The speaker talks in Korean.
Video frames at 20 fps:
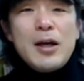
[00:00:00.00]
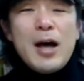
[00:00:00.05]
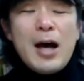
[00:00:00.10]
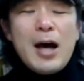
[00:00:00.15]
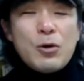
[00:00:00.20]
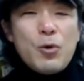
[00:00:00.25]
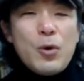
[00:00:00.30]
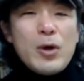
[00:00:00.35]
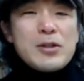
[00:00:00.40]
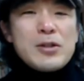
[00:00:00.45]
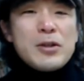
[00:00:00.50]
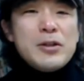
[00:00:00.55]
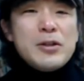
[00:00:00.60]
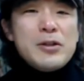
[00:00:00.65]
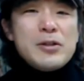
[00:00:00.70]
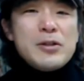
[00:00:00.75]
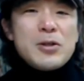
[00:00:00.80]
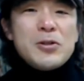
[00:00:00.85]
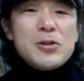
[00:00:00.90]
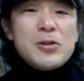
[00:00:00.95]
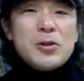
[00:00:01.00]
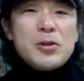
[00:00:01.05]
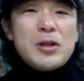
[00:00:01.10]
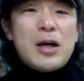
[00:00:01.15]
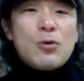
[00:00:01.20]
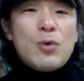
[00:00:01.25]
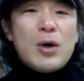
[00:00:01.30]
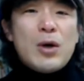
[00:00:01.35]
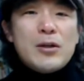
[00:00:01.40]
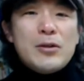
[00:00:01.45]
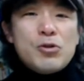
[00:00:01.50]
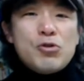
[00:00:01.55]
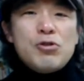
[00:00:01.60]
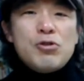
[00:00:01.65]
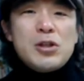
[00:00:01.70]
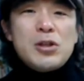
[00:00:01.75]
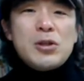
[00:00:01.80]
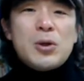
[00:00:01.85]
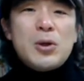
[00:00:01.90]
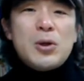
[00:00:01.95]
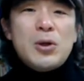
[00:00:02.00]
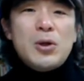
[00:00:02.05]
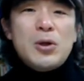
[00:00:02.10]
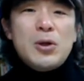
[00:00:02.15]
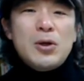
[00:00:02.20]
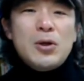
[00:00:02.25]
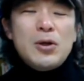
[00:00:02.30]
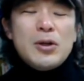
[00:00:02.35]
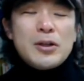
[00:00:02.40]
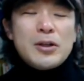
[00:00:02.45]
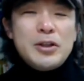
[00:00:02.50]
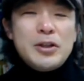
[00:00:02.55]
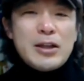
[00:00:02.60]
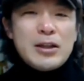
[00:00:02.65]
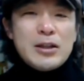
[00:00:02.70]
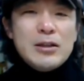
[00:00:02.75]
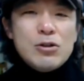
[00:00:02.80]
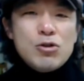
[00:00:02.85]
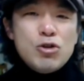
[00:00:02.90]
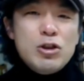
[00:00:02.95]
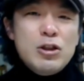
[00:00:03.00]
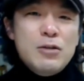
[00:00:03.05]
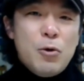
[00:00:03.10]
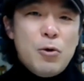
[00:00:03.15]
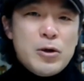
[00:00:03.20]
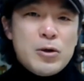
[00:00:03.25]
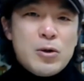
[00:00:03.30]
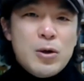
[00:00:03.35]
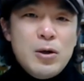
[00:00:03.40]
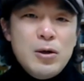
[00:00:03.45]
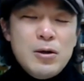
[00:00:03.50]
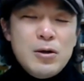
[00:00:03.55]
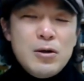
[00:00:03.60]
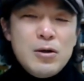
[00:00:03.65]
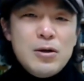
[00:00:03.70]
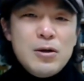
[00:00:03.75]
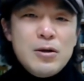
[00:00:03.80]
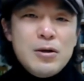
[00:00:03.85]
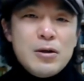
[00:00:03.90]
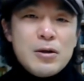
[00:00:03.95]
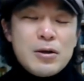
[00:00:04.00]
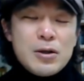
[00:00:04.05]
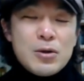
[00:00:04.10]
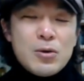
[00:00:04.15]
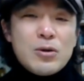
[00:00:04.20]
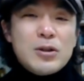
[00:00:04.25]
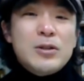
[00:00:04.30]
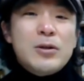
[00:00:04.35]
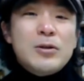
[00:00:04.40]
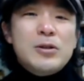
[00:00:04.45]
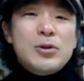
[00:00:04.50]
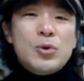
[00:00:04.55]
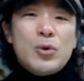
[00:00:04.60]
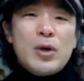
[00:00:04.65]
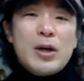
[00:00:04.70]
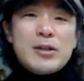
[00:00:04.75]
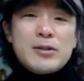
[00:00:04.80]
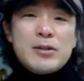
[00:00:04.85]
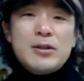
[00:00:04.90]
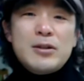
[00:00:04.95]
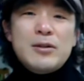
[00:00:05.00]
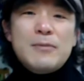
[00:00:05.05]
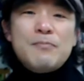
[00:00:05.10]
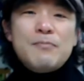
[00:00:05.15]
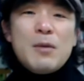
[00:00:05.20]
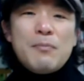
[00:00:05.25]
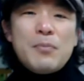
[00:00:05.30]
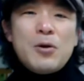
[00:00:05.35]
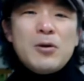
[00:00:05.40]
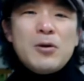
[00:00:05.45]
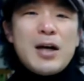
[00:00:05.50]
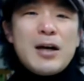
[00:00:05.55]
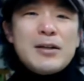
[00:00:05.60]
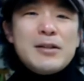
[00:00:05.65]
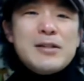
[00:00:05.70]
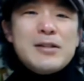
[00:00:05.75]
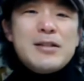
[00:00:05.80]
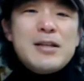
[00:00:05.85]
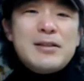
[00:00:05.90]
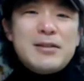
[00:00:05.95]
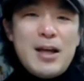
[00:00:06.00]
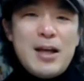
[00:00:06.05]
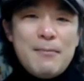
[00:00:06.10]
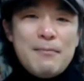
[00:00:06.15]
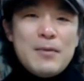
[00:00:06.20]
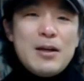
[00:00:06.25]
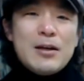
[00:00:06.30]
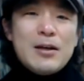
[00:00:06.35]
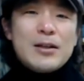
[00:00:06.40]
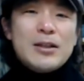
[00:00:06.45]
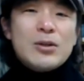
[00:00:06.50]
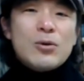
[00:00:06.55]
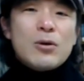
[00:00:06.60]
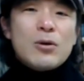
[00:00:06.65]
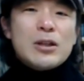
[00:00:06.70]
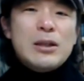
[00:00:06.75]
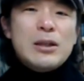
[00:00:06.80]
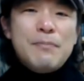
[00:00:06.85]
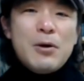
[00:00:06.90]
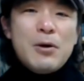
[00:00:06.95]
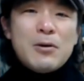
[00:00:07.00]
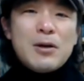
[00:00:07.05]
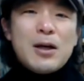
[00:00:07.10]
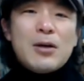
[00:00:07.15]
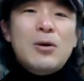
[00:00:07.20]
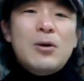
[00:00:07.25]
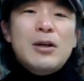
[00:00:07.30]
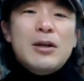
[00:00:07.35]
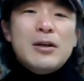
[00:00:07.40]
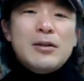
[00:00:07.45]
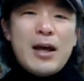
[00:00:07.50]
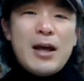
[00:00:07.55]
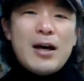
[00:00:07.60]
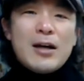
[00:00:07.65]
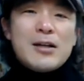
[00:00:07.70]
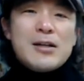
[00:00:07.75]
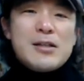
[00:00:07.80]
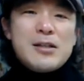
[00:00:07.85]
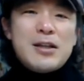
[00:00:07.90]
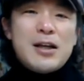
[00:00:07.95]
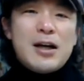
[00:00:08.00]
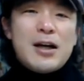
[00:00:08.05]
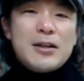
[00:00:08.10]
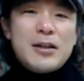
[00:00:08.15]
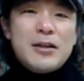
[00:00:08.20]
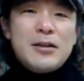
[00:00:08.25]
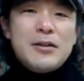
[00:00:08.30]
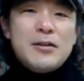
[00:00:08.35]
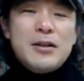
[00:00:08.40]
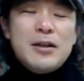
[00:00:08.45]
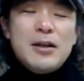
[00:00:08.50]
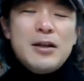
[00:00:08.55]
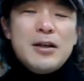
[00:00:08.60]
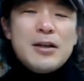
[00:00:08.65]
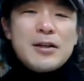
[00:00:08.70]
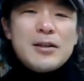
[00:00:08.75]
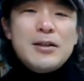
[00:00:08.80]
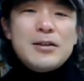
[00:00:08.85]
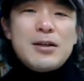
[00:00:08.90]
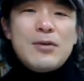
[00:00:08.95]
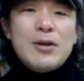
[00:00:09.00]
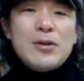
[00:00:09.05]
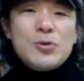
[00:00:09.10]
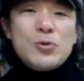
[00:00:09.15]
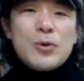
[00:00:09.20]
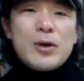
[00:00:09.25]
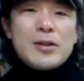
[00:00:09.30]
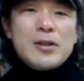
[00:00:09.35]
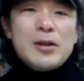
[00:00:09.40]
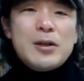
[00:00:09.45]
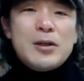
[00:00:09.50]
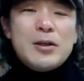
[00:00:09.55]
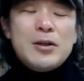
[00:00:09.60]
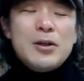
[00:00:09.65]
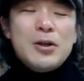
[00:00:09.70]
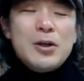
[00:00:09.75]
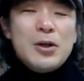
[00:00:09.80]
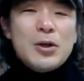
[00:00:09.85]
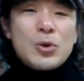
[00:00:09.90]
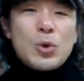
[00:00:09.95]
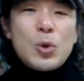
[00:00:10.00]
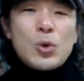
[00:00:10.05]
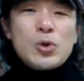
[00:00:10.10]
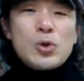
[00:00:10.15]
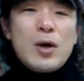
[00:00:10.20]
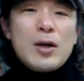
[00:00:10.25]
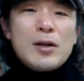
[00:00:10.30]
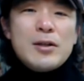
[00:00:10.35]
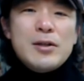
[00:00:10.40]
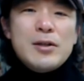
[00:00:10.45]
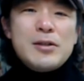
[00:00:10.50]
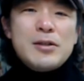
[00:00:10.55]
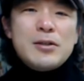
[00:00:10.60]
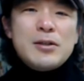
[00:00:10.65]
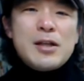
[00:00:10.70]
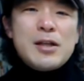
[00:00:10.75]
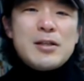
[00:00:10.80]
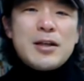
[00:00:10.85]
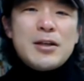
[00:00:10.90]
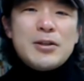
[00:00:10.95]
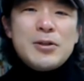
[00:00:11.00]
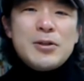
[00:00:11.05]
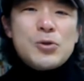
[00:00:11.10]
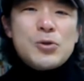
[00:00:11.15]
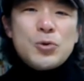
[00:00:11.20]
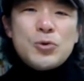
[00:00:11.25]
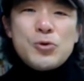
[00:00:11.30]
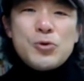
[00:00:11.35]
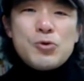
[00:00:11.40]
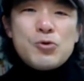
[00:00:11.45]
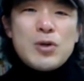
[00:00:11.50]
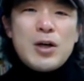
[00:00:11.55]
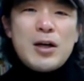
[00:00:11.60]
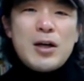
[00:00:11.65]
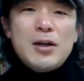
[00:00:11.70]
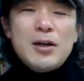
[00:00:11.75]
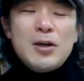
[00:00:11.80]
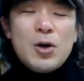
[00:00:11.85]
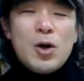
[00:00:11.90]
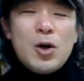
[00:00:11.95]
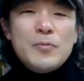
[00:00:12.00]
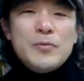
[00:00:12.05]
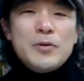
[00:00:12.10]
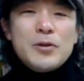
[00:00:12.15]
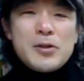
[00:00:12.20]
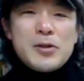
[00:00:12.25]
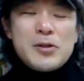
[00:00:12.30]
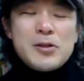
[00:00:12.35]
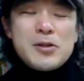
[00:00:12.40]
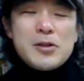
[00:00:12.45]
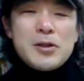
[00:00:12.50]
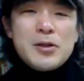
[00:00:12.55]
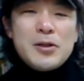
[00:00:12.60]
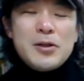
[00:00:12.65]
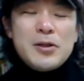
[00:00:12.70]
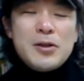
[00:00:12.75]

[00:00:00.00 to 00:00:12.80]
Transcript: 학교에서는 성적이라고 하는 수치로 그들의 등수를 보이고 그리고 그것을 통해서 평가하는 시스템 그리고 그 평가로 대학을 지나가게 되는 그 상황 속에서 독서와 글쓰기의 시간을 쏟을 수가 없는 것이죠.